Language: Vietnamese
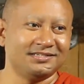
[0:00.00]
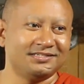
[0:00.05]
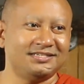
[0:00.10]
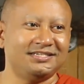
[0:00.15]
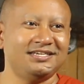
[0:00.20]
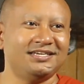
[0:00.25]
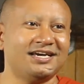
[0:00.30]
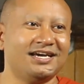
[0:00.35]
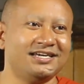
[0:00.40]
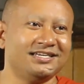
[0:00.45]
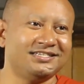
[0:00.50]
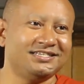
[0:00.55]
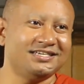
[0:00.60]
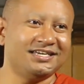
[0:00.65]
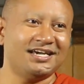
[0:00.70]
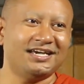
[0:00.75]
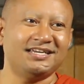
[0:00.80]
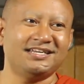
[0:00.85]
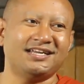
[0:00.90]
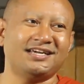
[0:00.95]
chi ai
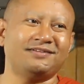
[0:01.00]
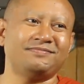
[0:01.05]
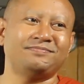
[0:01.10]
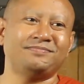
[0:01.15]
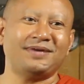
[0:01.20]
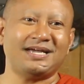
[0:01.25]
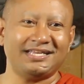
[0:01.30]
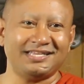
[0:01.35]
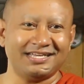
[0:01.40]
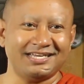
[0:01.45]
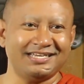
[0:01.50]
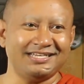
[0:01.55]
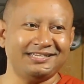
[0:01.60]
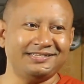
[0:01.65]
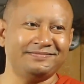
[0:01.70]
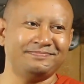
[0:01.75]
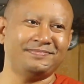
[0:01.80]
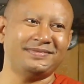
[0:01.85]
chi ai nào bách ấy